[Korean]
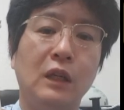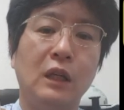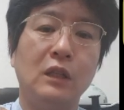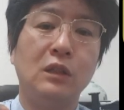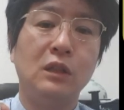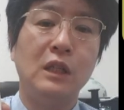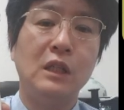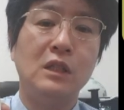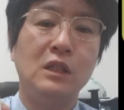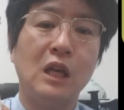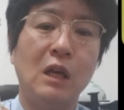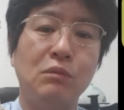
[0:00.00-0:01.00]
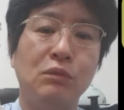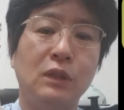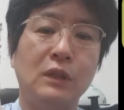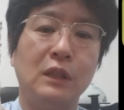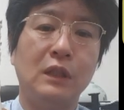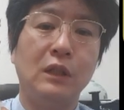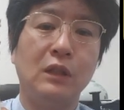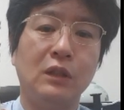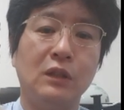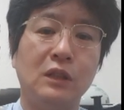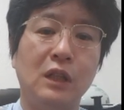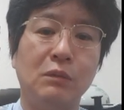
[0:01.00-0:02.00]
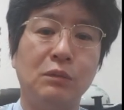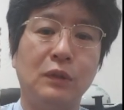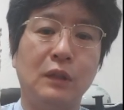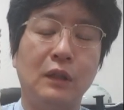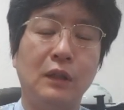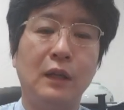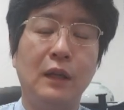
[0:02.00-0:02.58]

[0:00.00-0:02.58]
그래서 이 체부에 생겨요, 체부에.